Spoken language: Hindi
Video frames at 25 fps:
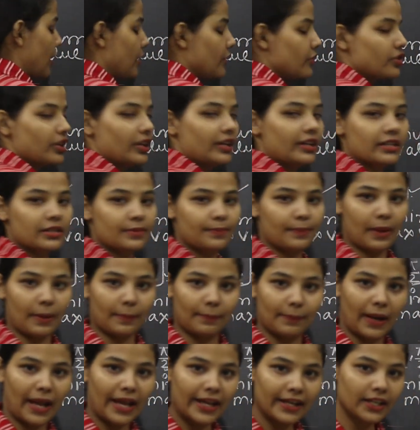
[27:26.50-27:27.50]
फंक्शन इस पर
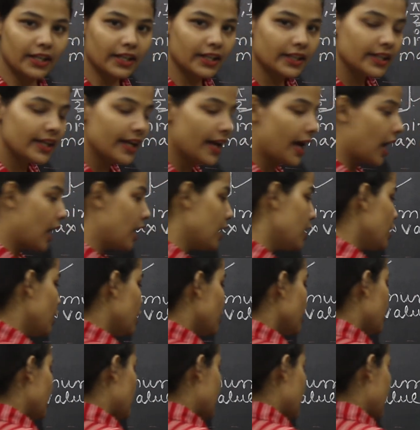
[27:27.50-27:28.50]
अप्लाई कर दिया तो